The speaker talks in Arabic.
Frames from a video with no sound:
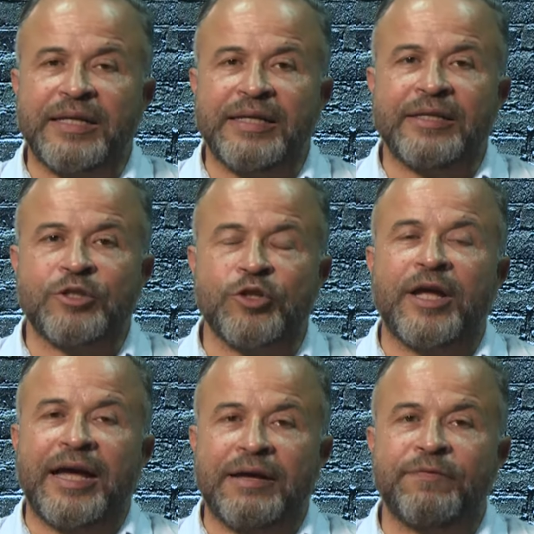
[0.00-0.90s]

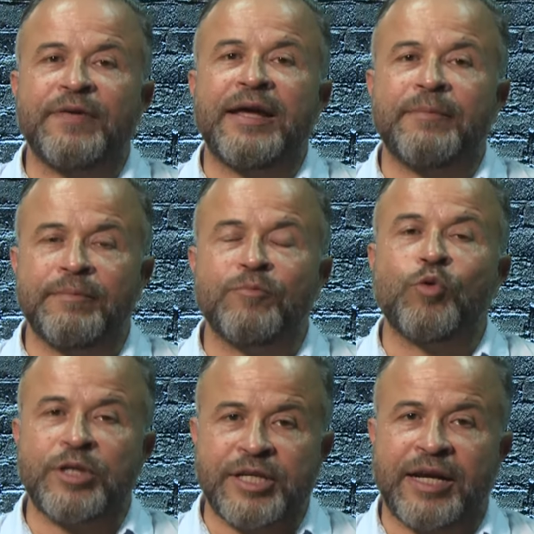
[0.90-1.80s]
لصنع افلام
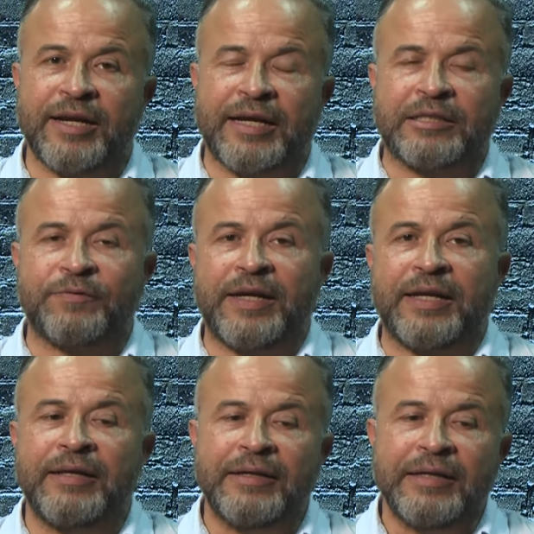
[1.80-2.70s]
موجهه
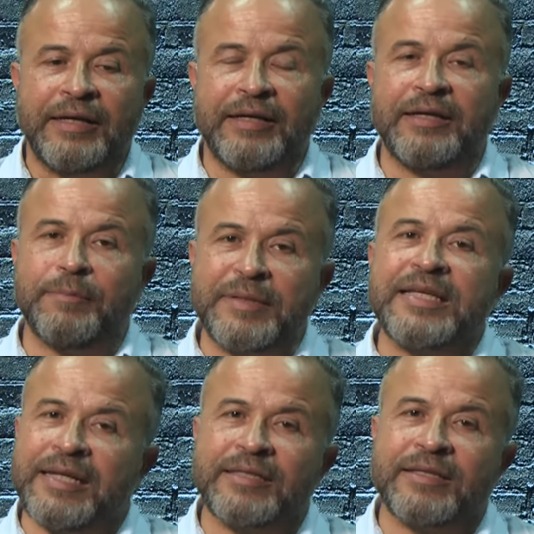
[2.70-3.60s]
للاطفال آه، ما
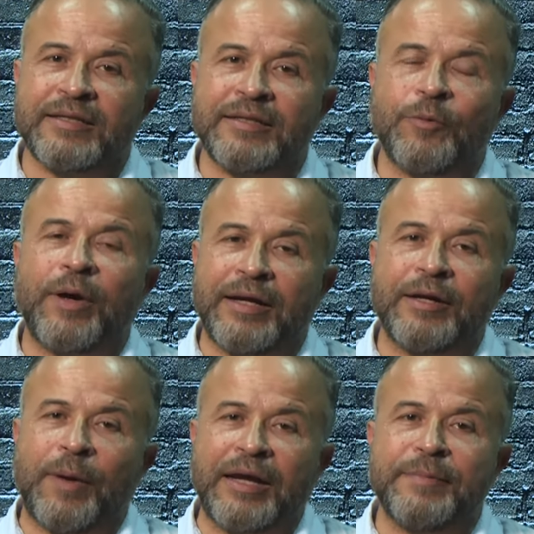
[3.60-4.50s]
زلت نوع
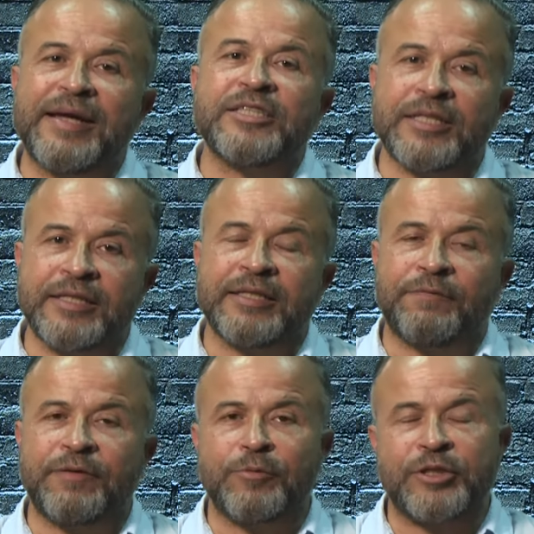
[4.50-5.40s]
نوعا ما جديده
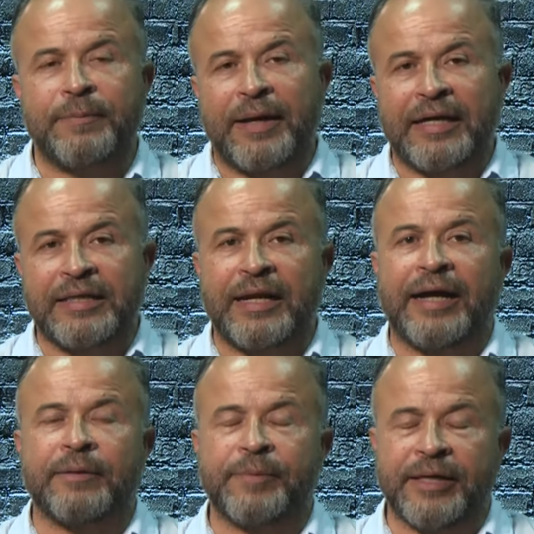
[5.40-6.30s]
في مجتمعاتنا
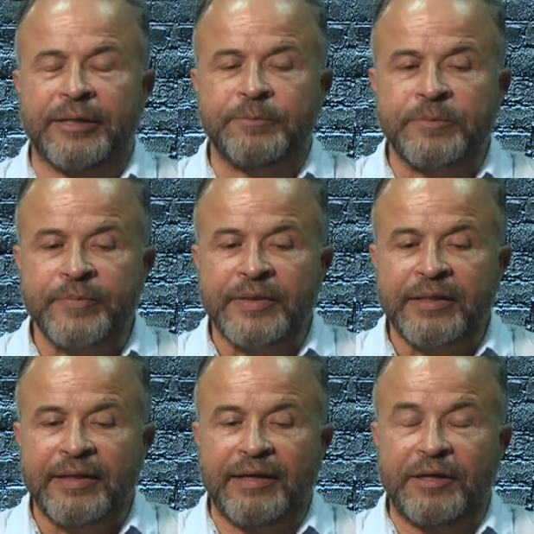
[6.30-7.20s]
العربيه
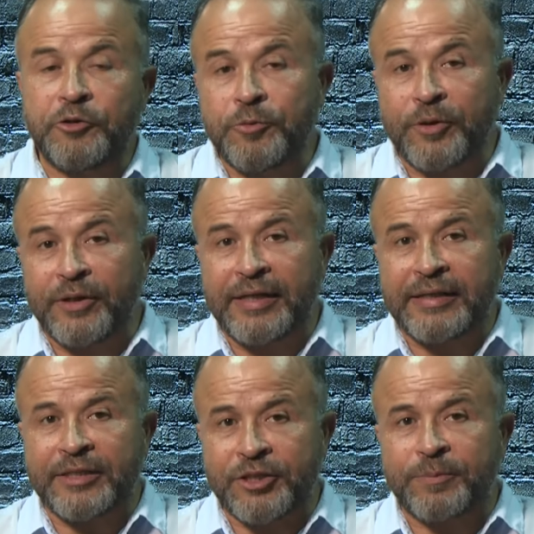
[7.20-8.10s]
آه، يمكن
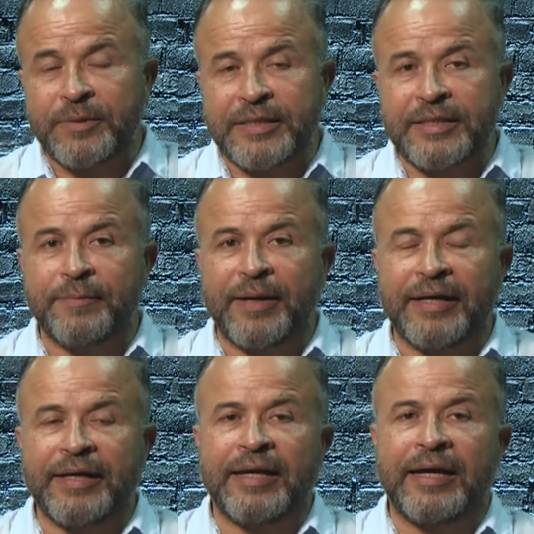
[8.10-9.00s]
أن تجربتي
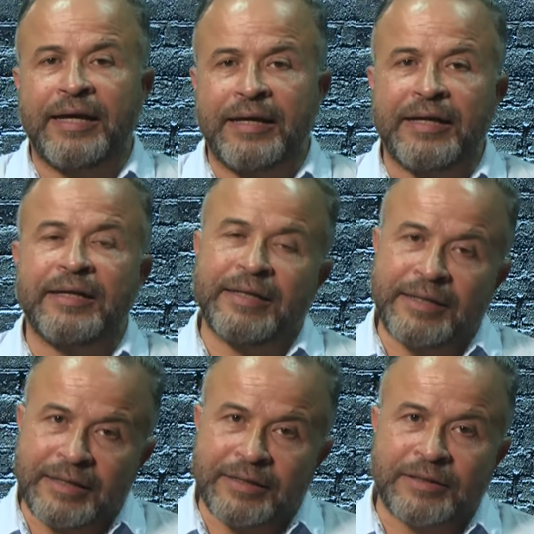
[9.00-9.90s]
السينمائية
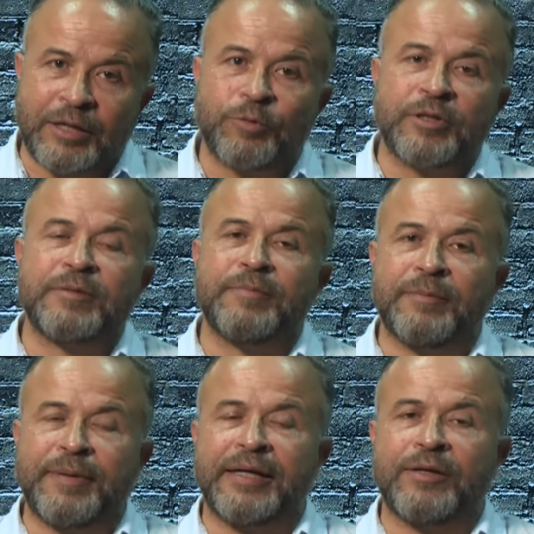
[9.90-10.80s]
اللي تطورت ما
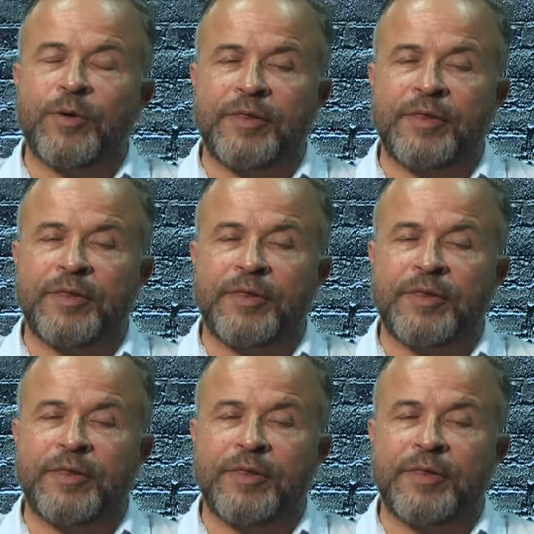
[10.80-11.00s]
بين